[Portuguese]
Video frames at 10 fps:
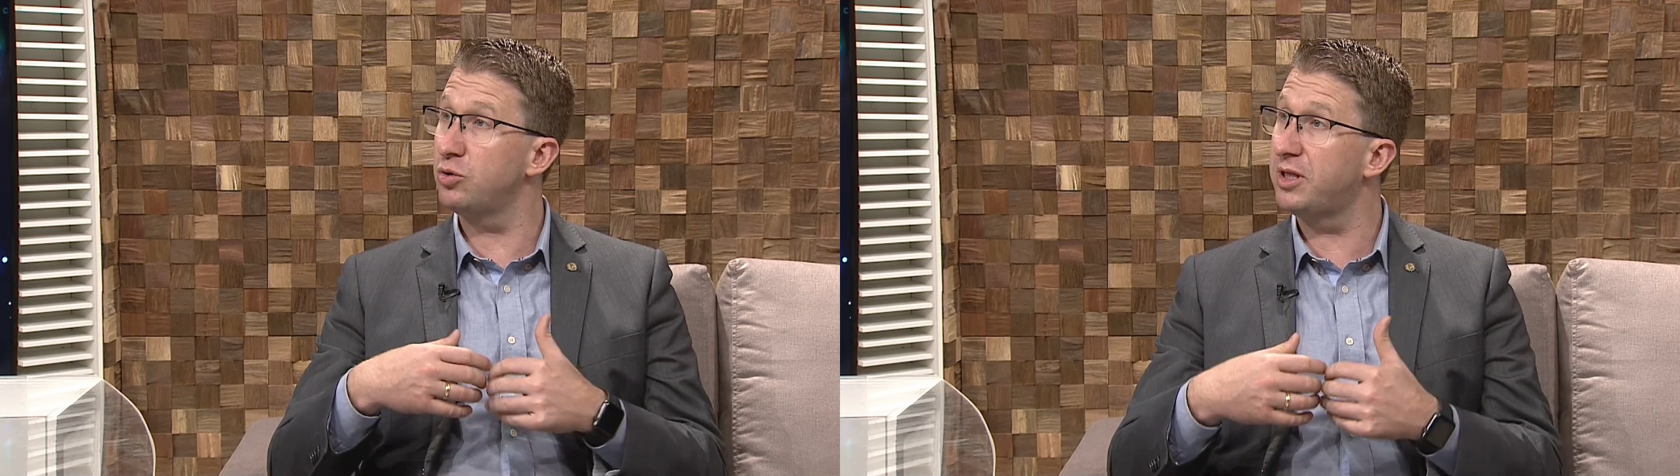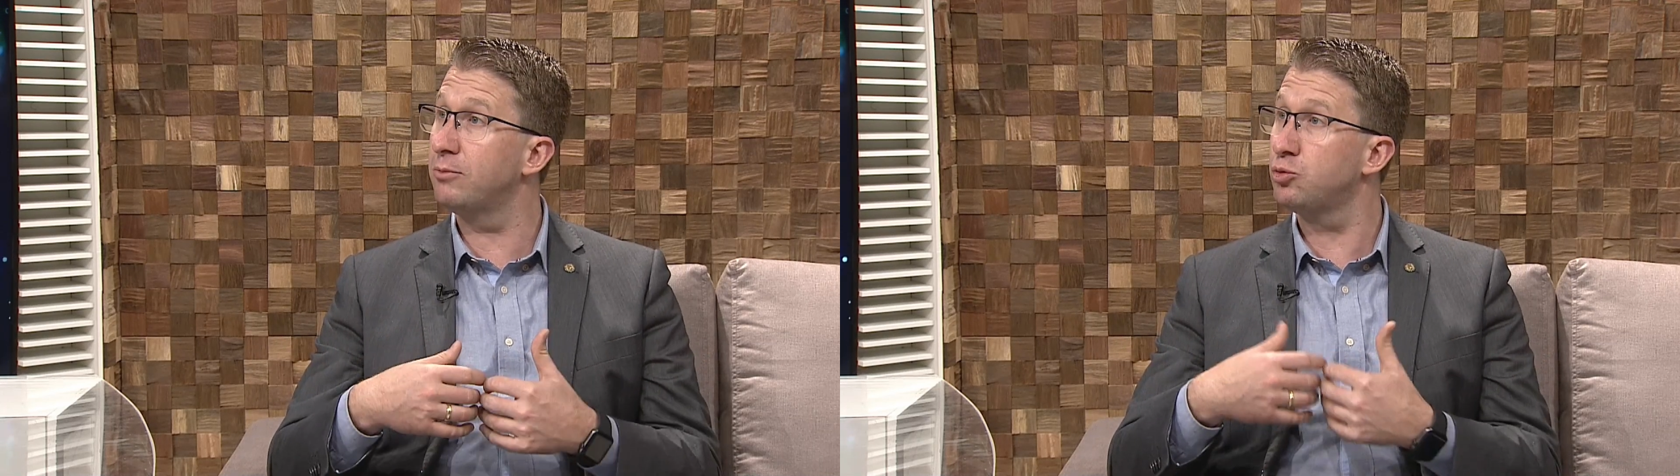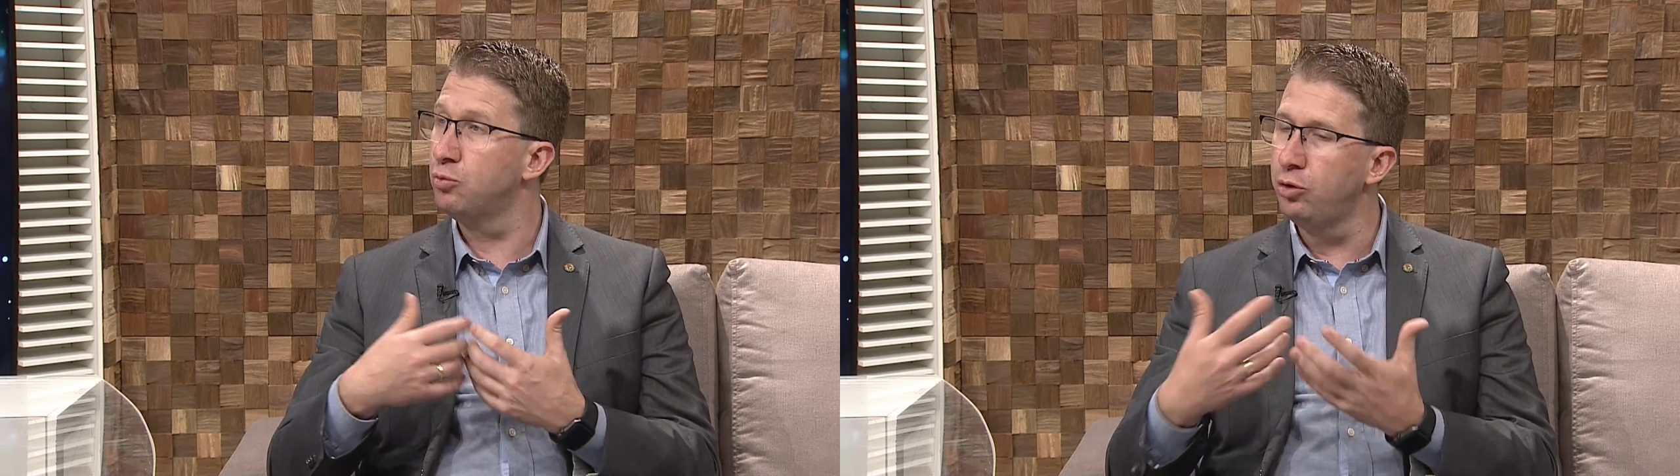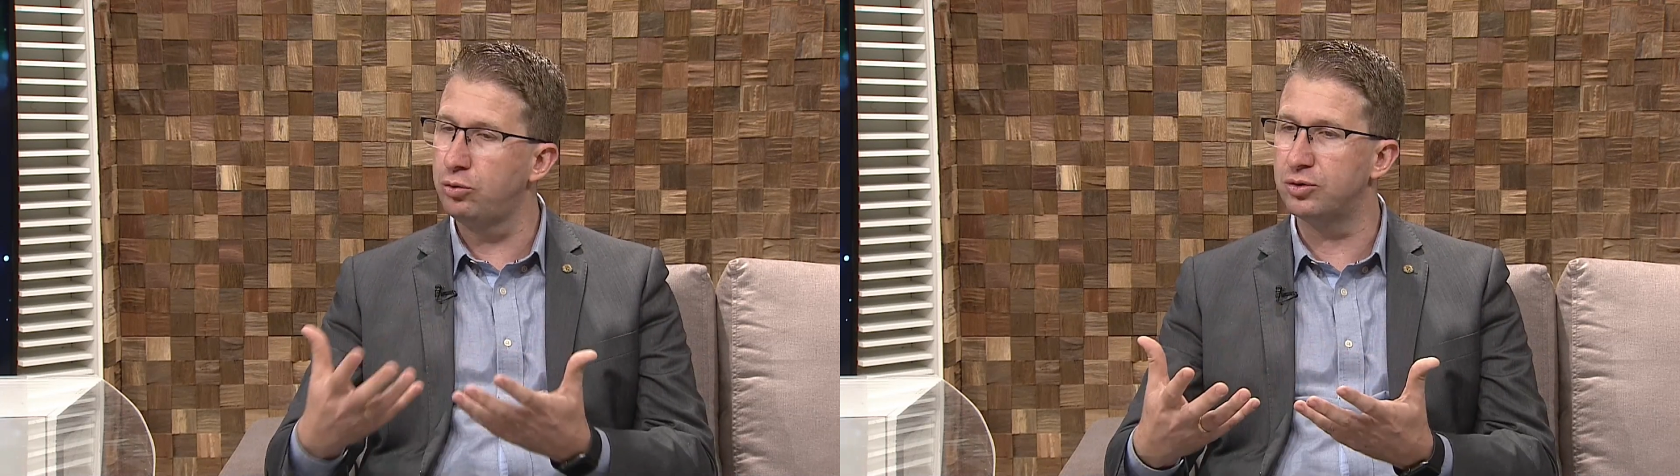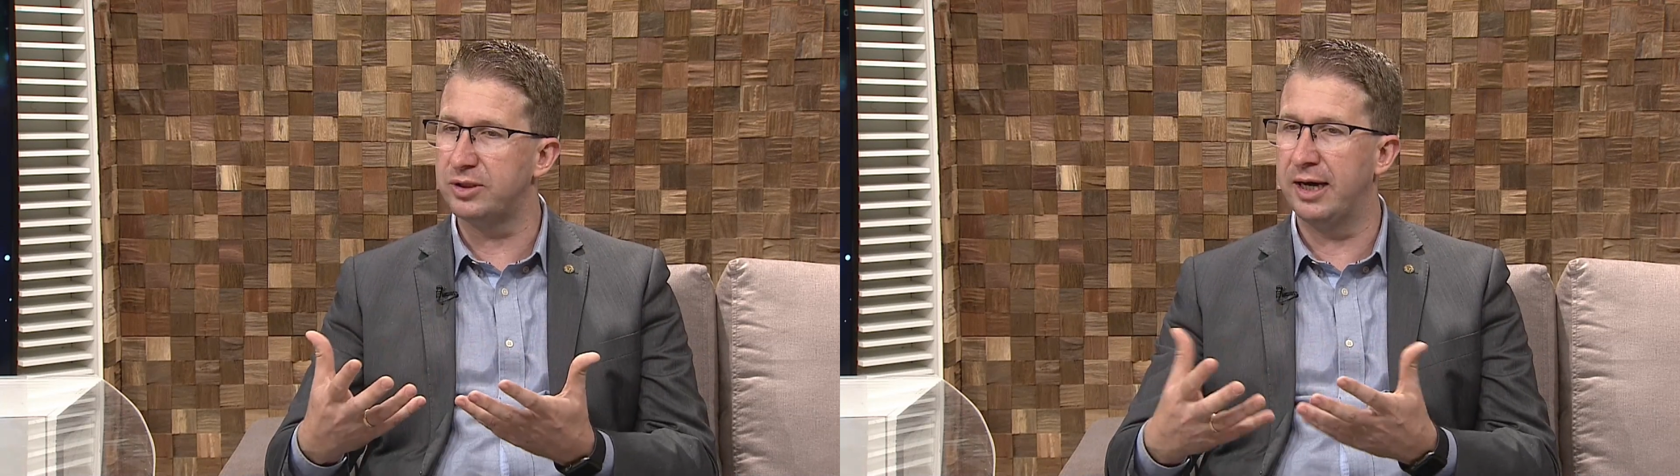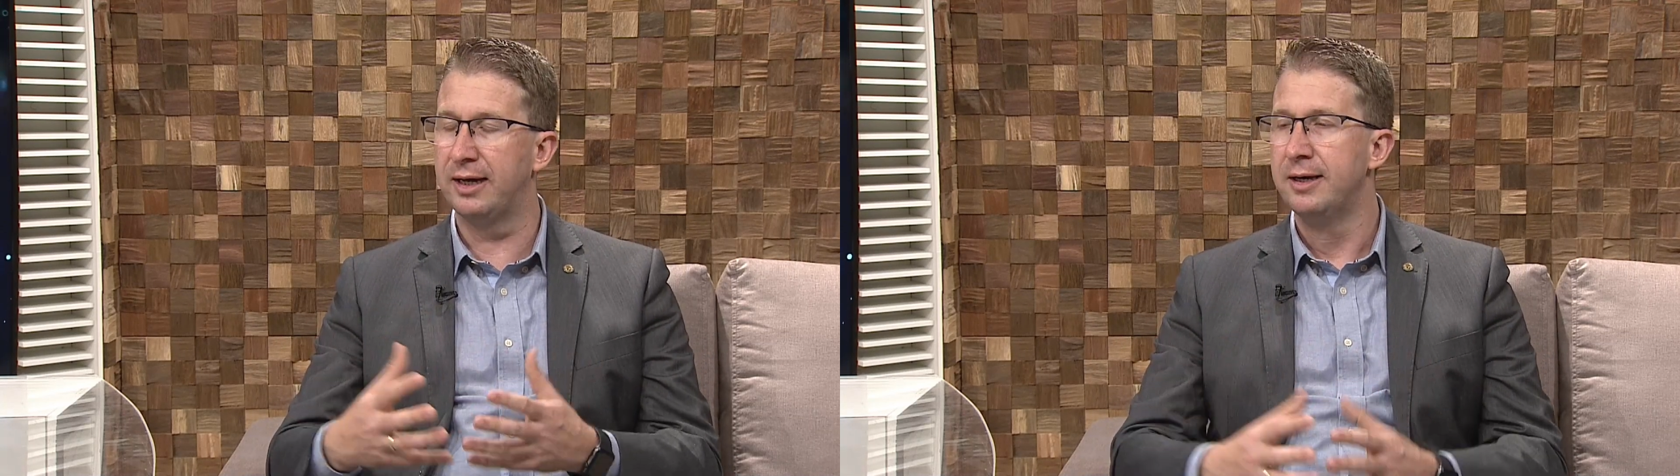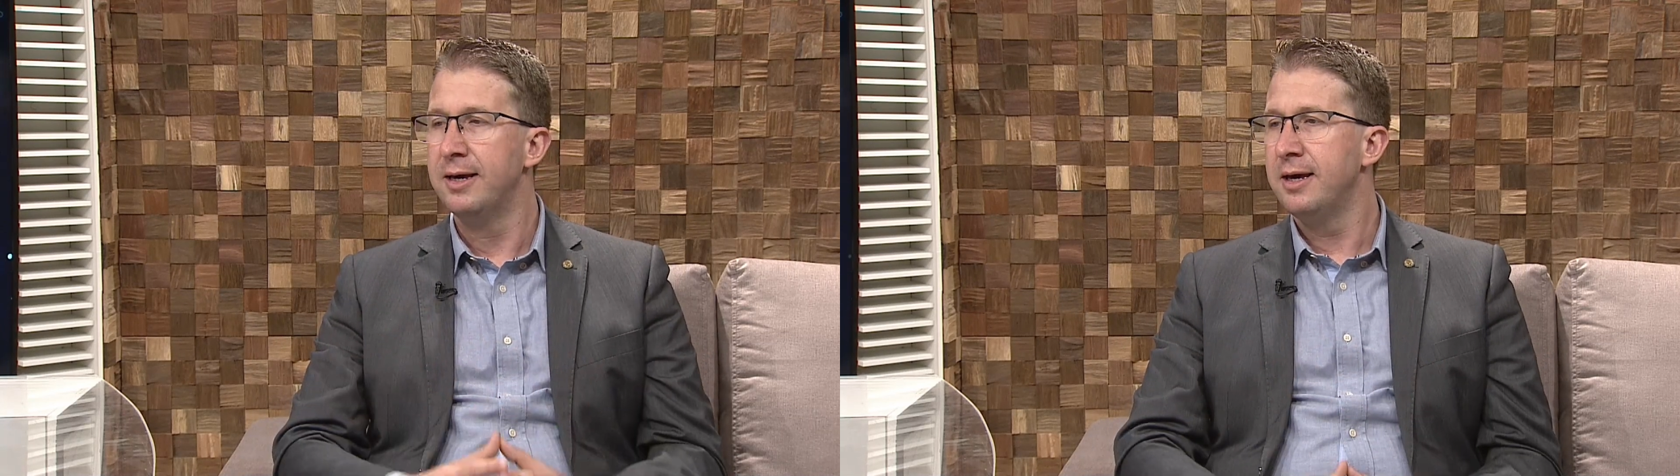do Sul, e temos muitos, né?